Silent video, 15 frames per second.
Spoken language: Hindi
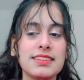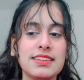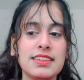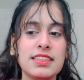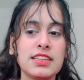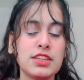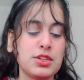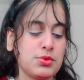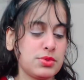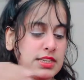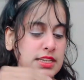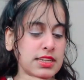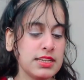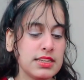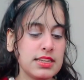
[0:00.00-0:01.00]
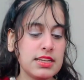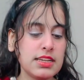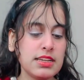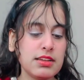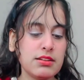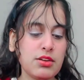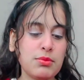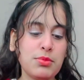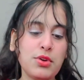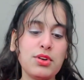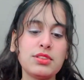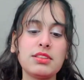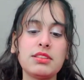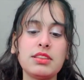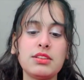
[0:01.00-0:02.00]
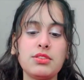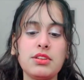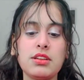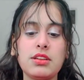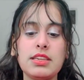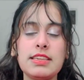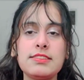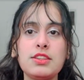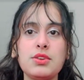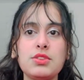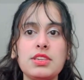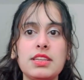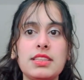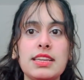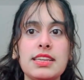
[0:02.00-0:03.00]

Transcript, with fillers: कितना क्यूट है और बहुत ईजी हो जाता